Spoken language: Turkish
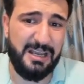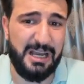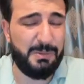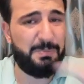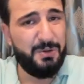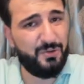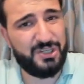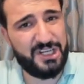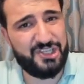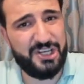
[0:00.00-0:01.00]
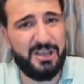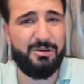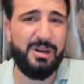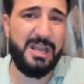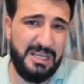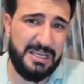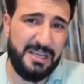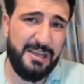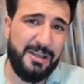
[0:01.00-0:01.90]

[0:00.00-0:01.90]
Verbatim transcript: Ama bir önceki çeyreğe göre iyi.